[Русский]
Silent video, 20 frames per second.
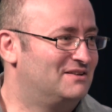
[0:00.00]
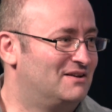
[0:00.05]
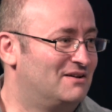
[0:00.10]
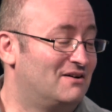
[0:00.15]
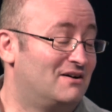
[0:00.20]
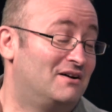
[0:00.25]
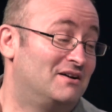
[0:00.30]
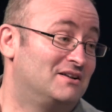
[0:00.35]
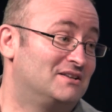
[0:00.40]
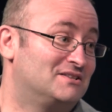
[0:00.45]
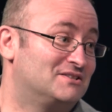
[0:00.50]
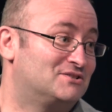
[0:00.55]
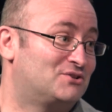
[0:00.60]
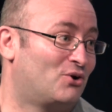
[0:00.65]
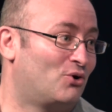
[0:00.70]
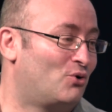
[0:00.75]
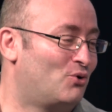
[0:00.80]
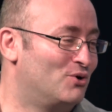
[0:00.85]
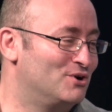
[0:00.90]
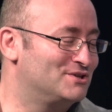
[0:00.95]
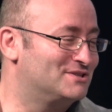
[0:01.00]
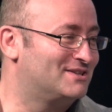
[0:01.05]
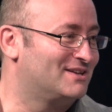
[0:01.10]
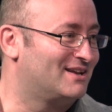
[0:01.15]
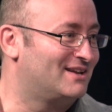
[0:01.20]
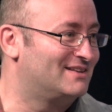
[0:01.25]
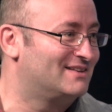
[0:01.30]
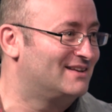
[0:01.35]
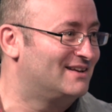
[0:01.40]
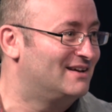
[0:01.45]
э, с другой
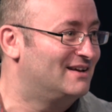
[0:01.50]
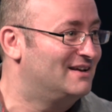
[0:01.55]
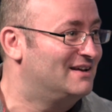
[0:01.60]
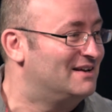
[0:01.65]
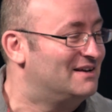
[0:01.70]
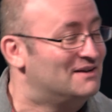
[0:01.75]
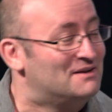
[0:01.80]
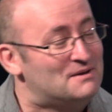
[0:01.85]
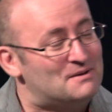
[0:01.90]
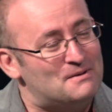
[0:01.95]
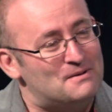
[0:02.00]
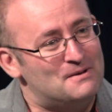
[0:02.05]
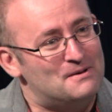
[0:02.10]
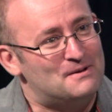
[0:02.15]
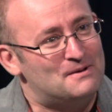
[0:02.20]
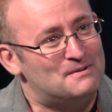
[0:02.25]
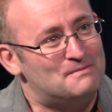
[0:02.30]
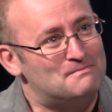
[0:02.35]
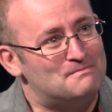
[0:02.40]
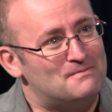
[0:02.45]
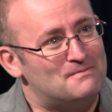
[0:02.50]
стороны, э,